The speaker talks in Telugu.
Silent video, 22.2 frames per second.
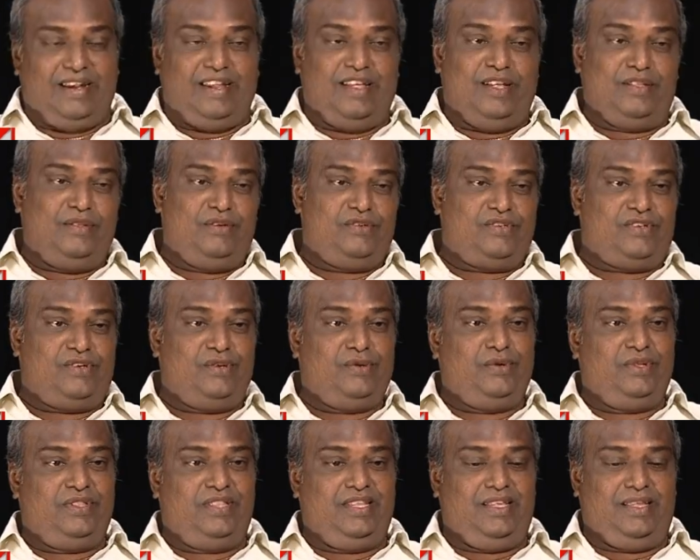నా అదృష్టం
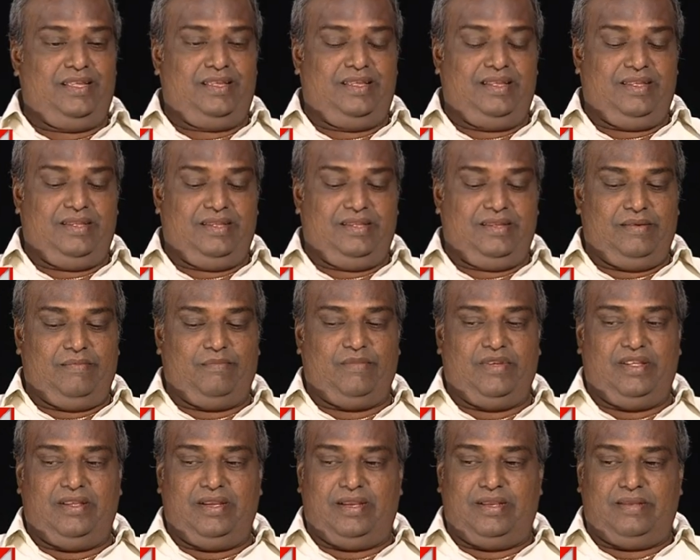కొద్దీ
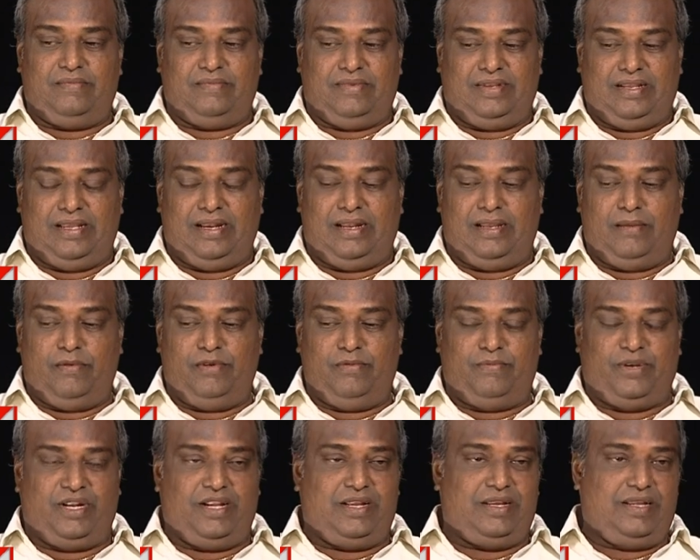మా
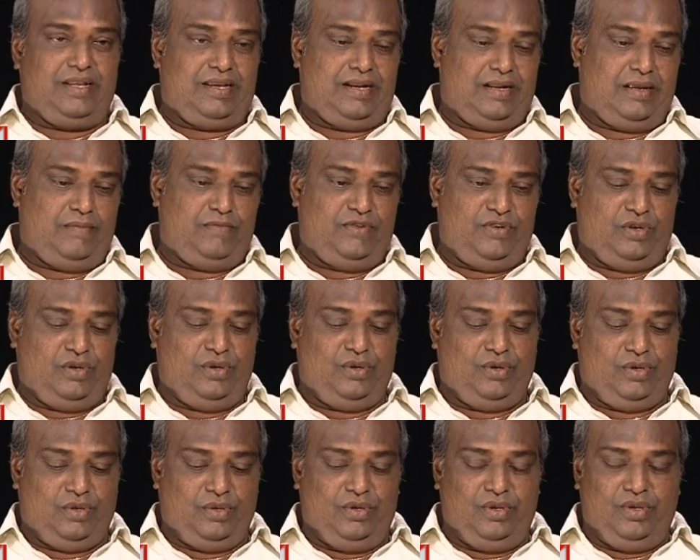గ్రామం ప్రక్క
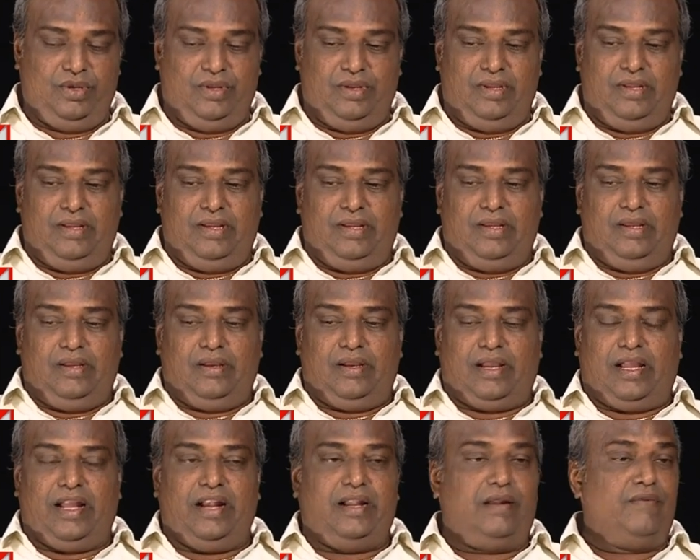గ్రామంలో
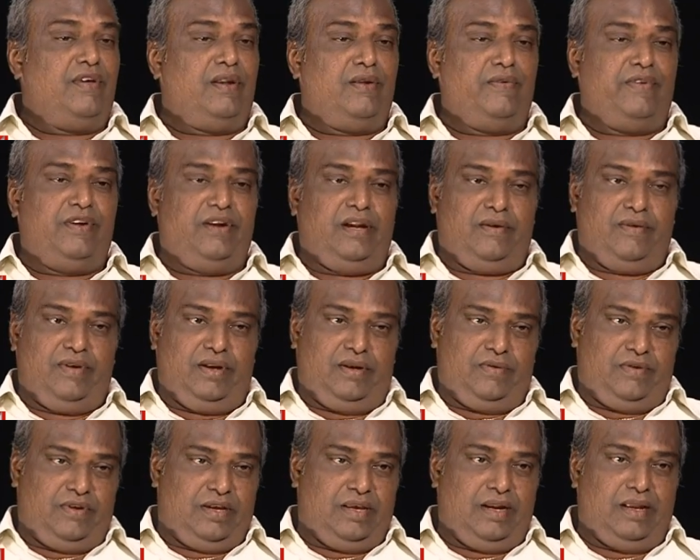కటివరం
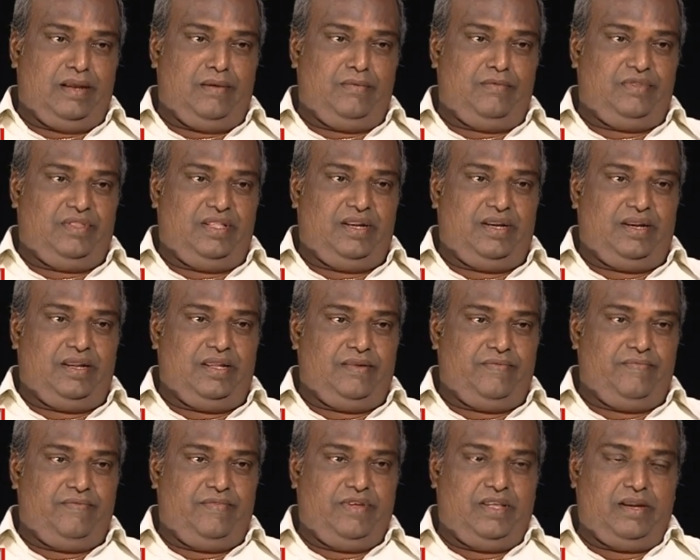అనేటువంటి ఒక గ్రామం ఉందండి
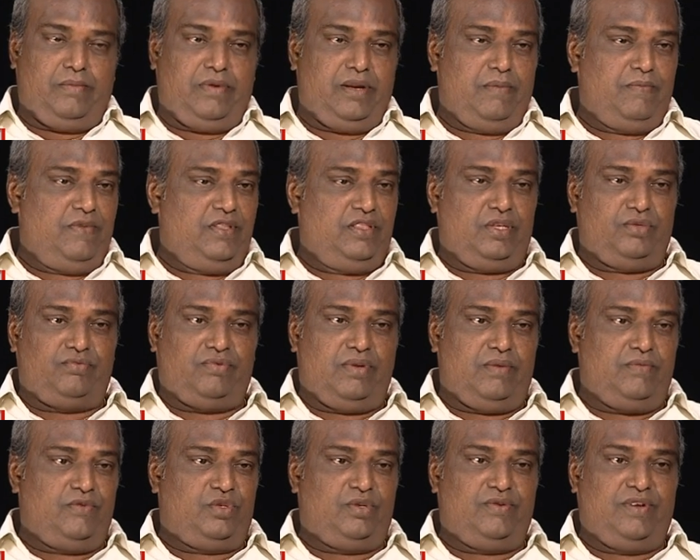వీరబ్రహ్మేంద్ర
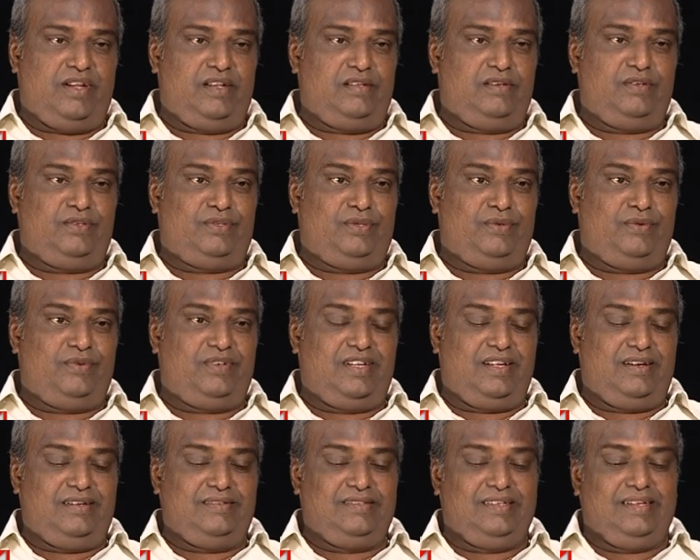స్వామి ఉత్సవాలు చేస్తూ
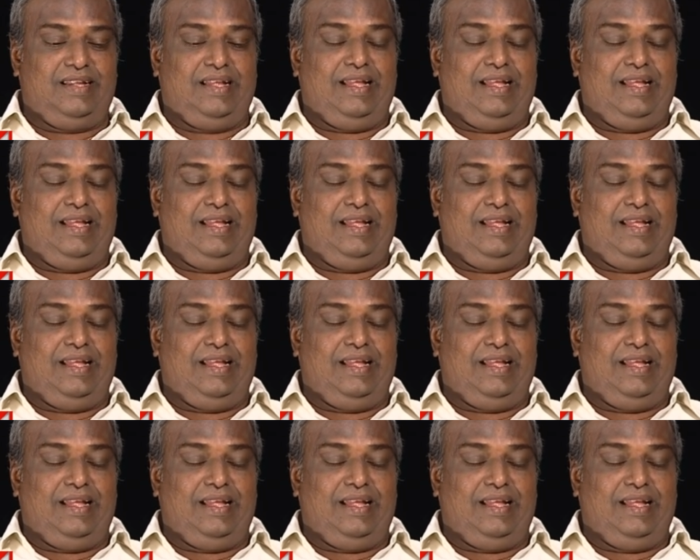ఉంటారు